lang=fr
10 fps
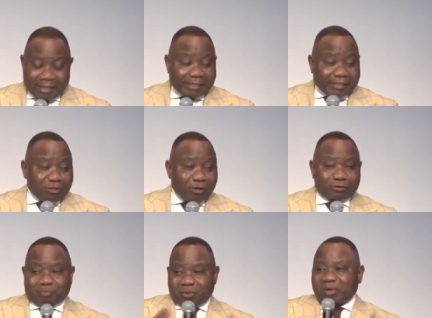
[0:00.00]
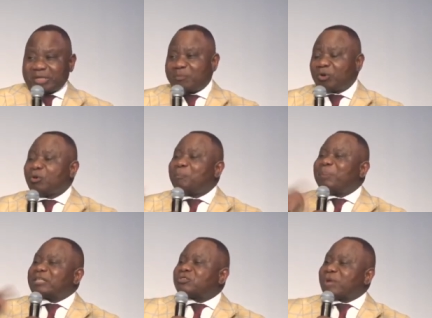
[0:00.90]
était donc, premièrement, d'abord de
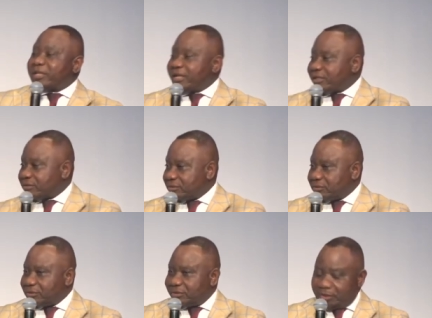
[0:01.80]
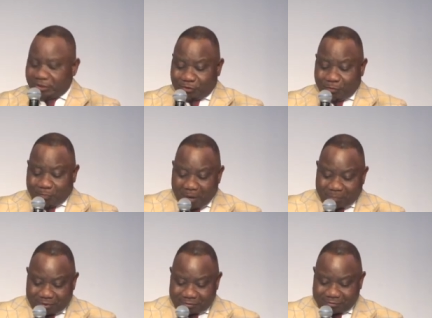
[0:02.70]
persuader le
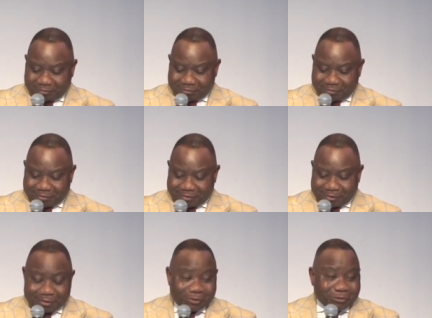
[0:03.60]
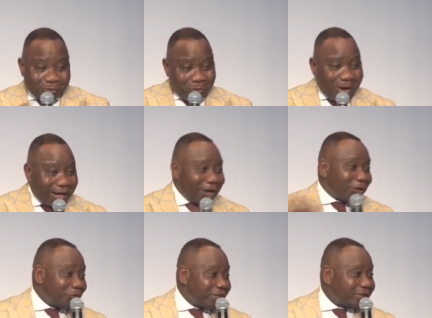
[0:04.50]
peuple de croire
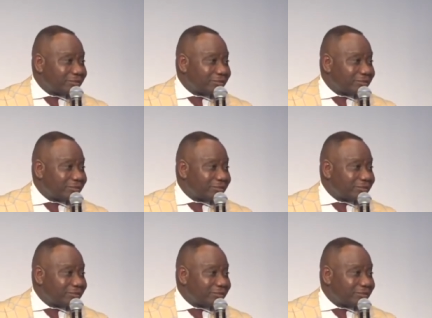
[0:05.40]
en lui.